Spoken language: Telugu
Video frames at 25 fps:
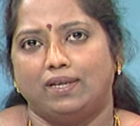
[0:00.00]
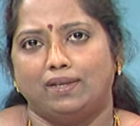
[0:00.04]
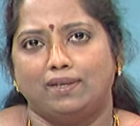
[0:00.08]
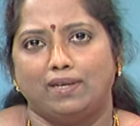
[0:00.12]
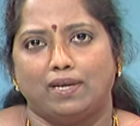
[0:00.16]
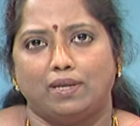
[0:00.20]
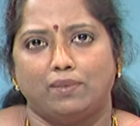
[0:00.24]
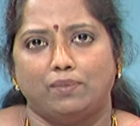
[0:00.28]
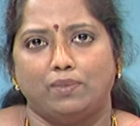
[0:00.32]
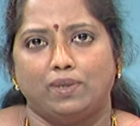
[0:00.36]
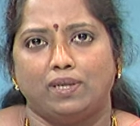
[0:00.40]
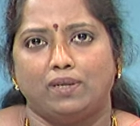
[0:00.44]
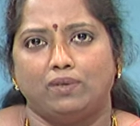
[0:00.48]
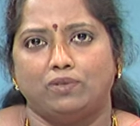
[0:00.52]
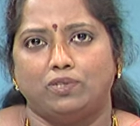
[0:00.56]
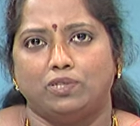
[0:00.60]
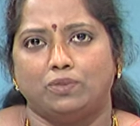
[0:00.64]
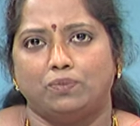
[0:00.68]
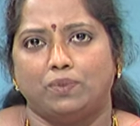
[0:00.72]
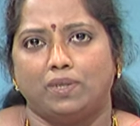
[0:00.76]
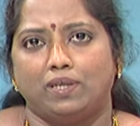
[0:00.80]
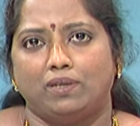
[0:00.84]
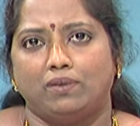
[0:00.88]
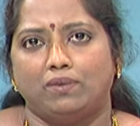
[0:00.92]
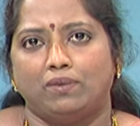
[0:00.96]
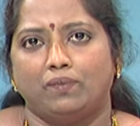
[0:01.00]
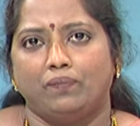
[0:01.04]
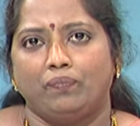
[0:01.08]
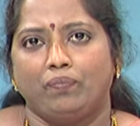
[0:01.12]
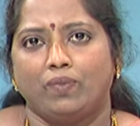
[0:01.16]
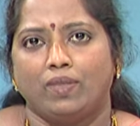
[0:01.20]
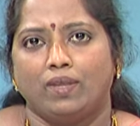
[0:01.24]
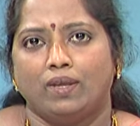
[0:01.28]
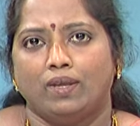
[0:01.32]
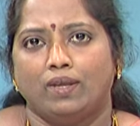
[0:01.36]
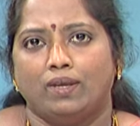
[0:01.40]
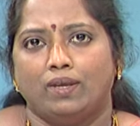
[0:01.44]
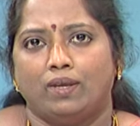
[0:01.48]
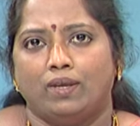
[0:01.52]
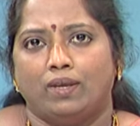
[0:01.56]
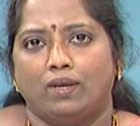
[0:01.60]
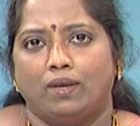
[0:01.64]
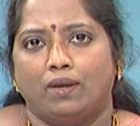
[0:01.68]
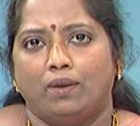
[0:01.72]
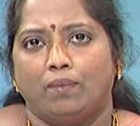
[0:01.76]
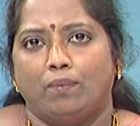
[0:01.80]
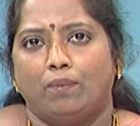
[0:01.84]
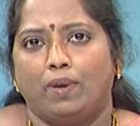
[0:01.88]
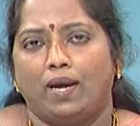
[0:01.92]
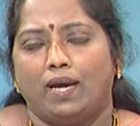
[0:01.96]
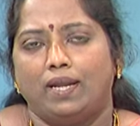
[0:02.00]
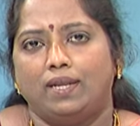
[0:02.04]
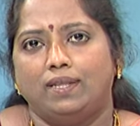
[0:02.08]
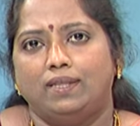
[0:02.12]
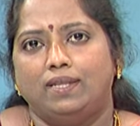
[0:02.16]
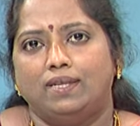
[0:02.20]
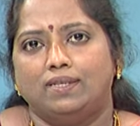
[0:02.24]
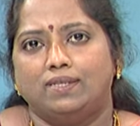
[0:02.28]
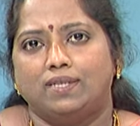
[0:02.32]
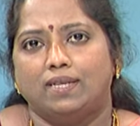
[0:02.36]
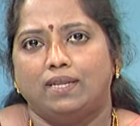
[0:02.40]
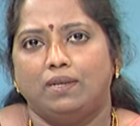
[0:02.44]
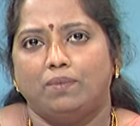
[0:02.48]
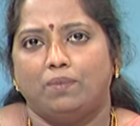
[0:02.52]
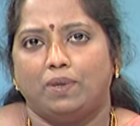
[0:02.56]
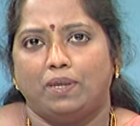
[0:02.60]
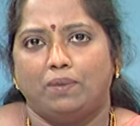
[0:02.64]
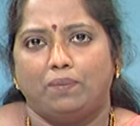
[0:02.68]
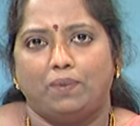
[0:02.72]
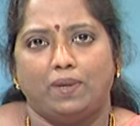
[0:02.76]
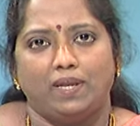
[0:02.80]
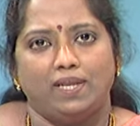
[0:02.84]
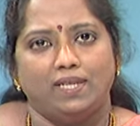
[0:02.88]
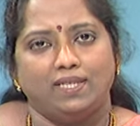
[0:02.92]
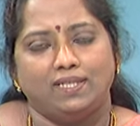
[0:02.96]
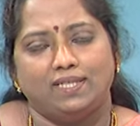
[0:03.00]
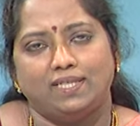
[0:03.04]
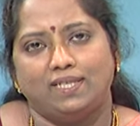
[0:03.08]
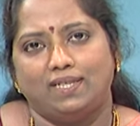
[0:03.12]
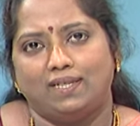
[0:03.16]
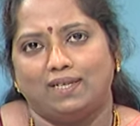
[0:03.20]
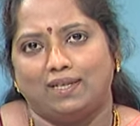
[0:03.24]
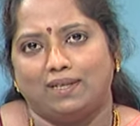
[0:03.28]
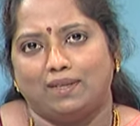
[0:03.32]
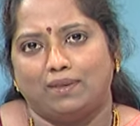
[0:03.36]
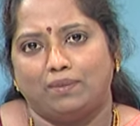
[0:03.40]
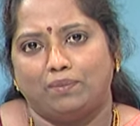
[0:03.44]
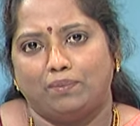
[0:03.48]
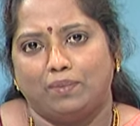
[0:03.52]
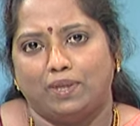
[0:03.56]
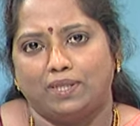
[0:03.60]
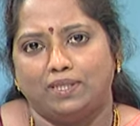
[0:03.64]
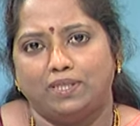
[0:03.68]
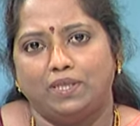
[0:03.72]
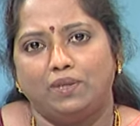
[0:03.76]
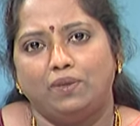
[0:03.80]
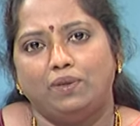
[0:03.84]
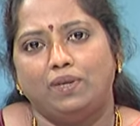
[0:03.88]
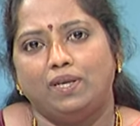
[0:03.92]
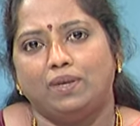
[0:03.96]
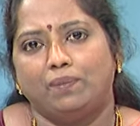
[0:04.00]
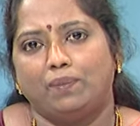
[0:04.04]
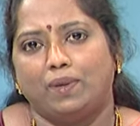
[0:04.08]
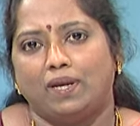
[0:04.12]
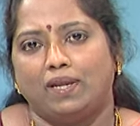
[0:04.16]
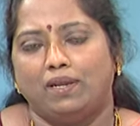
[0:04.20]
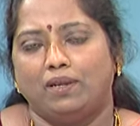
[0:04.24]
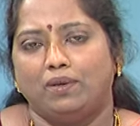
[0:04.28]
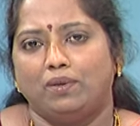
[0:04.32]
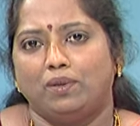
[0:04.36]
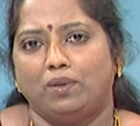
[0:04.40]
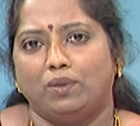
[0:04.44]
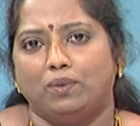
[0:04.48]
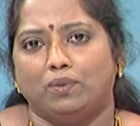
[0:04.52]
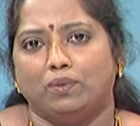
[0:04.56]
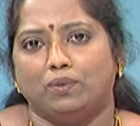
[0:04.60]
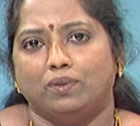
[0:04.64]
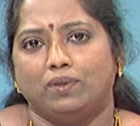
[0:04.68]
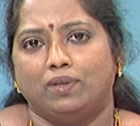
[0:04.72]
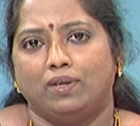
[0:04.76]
కార్మికోద్యమాలు భారతదేశాన్ని పరిపాలించిన మధ్యయుగ పాలకులు